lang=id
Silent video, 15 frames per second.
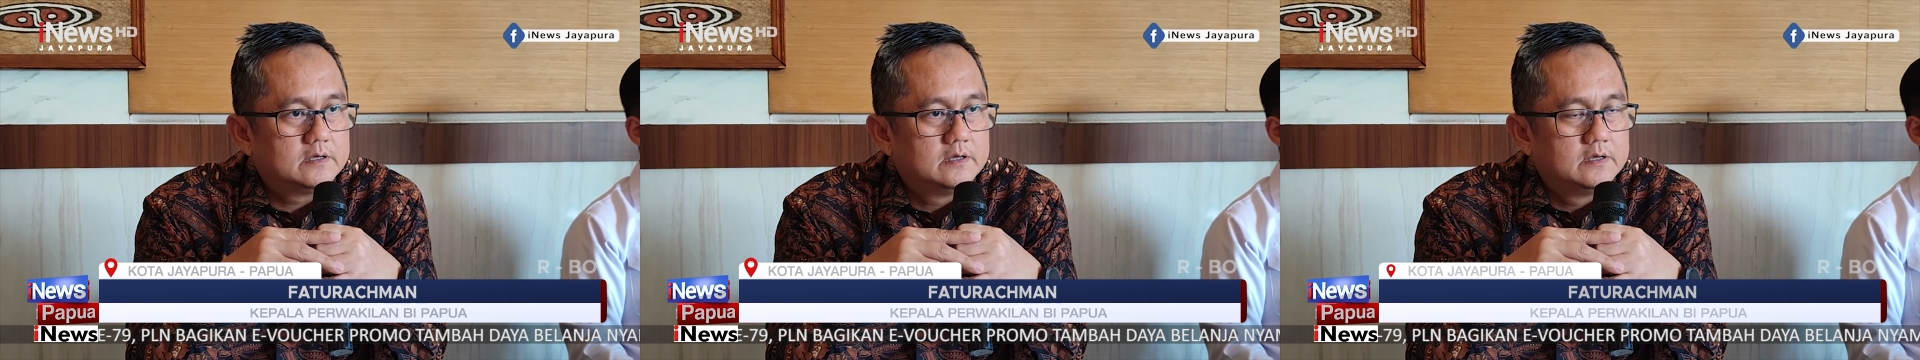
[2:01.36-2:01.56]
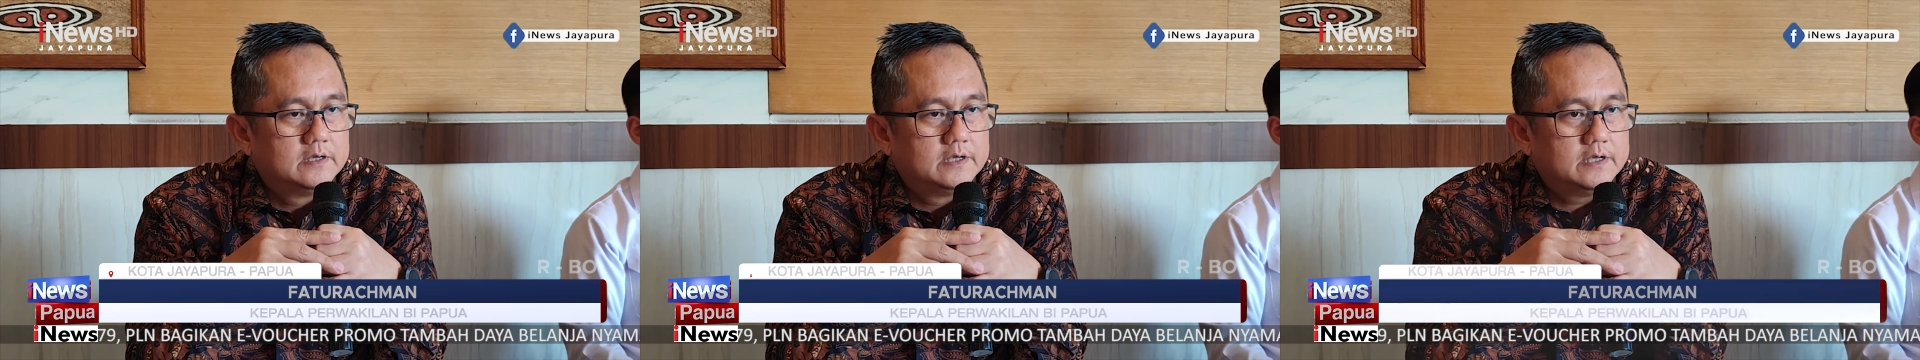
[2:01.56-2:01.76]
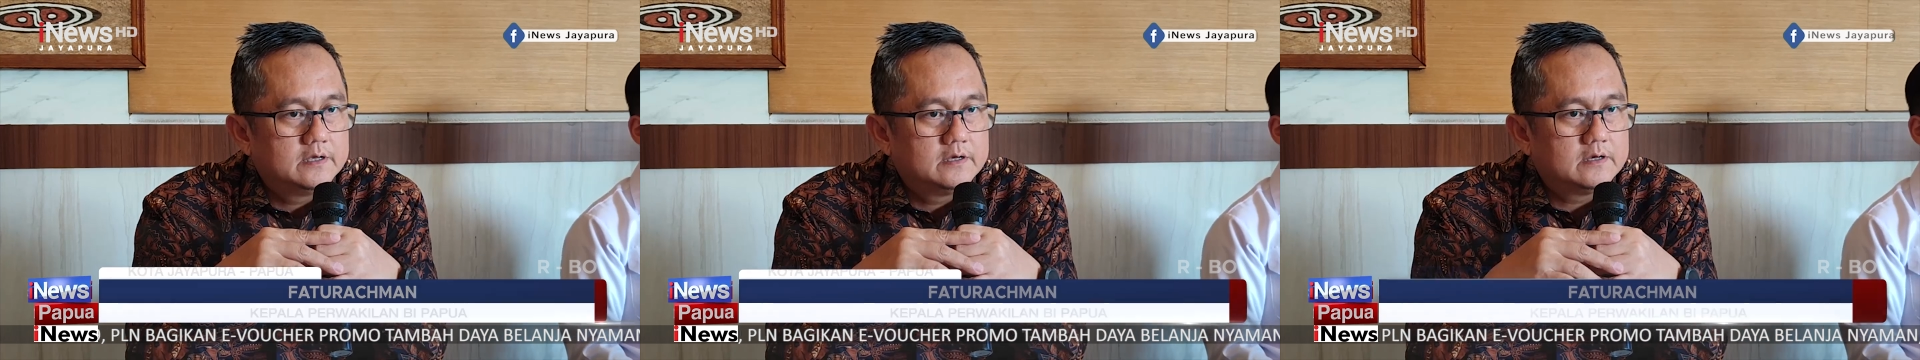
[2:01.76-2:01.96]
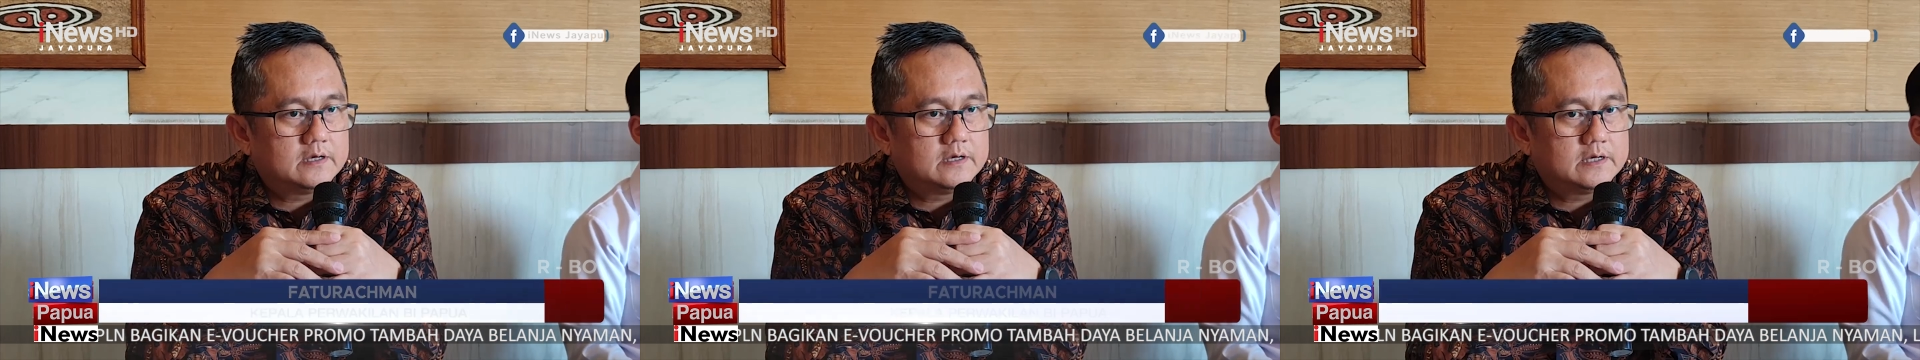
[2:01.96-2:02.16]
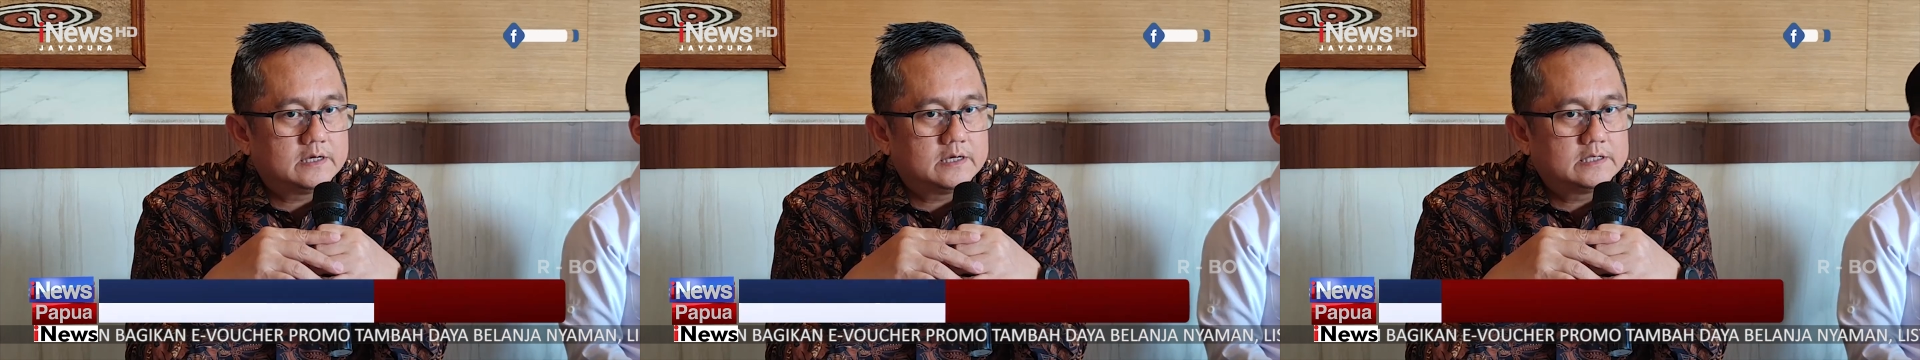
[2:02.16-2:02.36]
uh, di
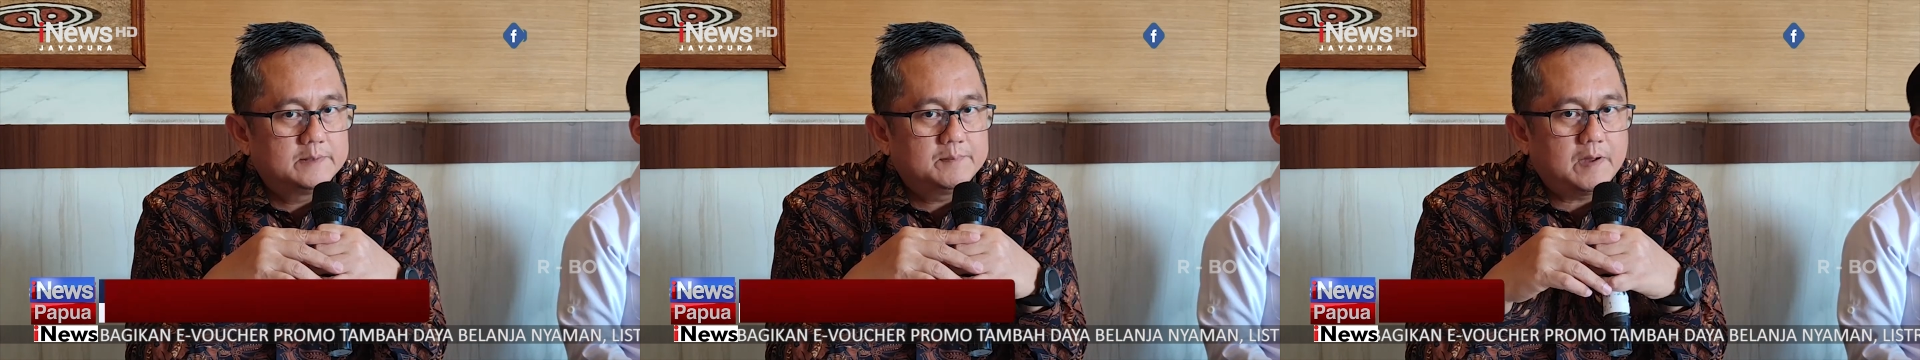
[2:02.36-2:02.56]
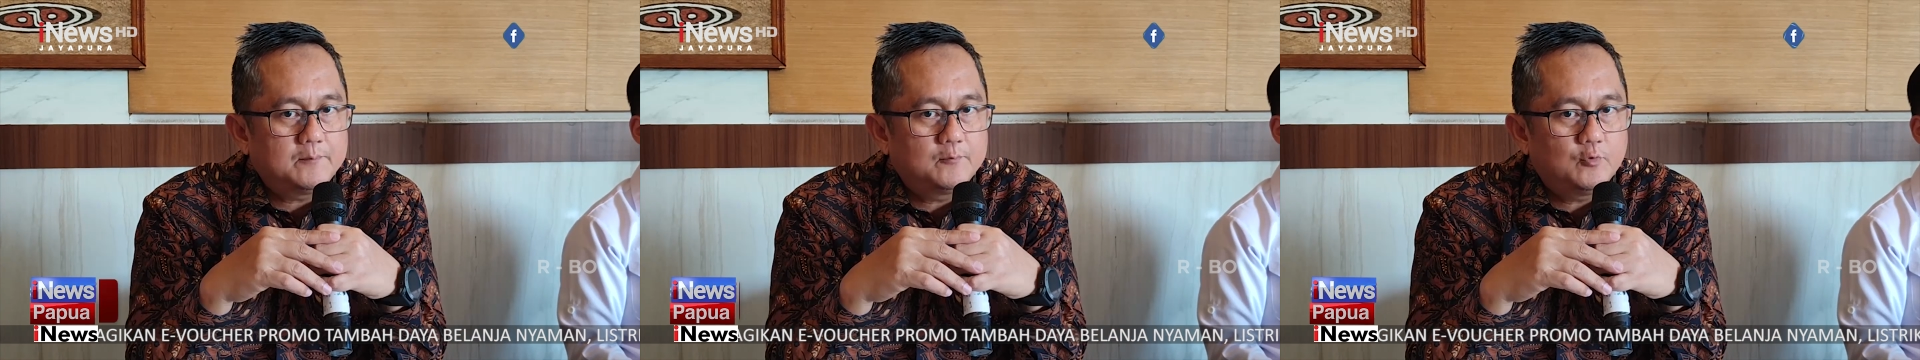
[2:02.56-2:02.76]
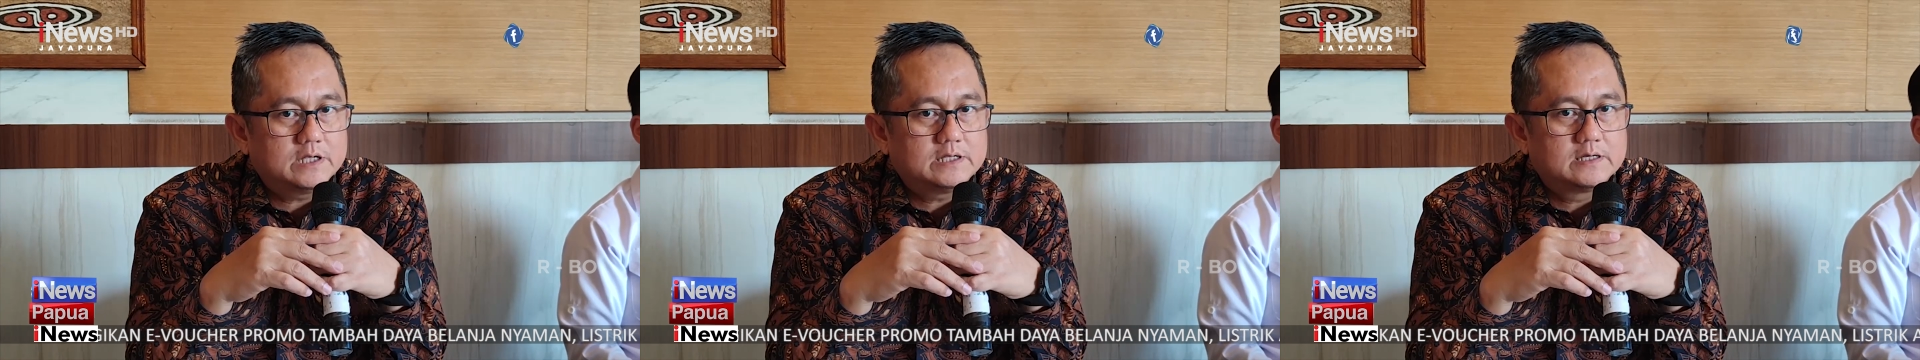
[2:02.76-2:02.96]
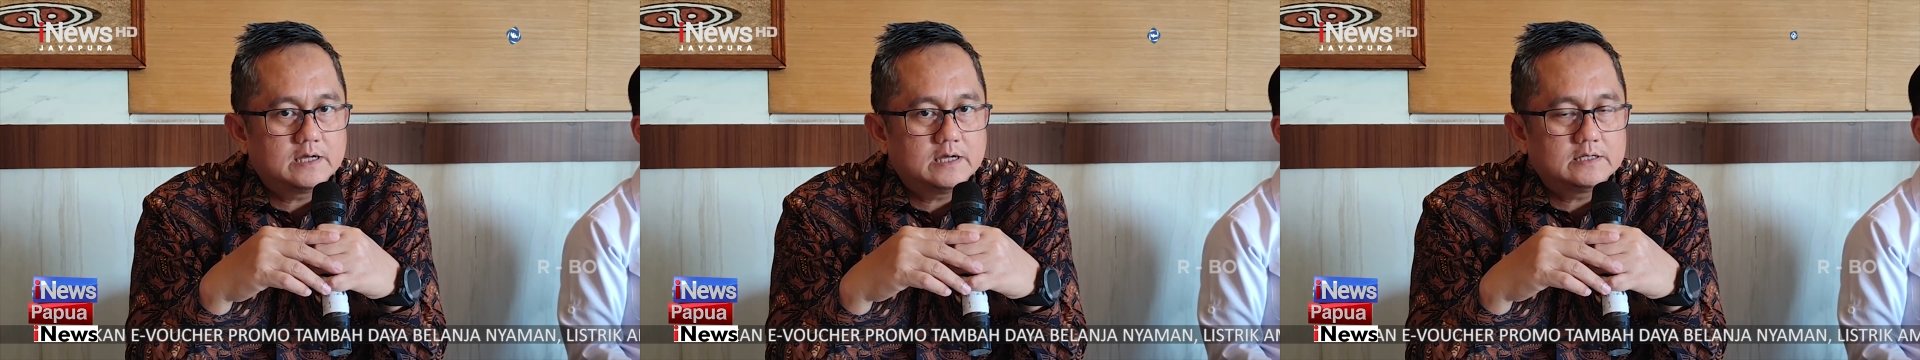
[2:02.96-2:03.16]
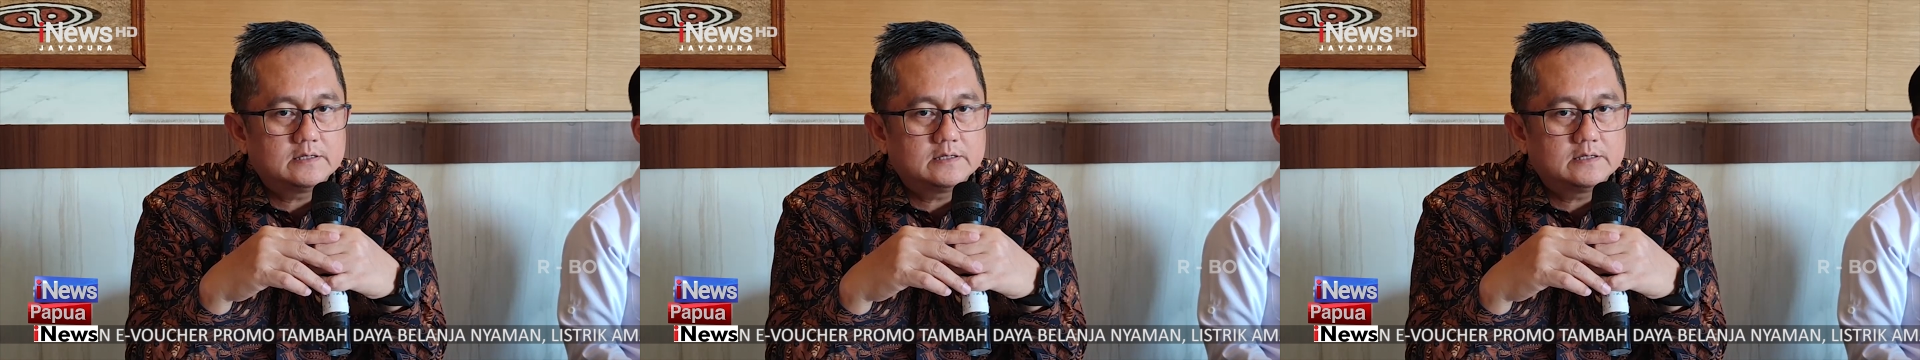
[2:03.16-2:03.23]
Papua dengan uh,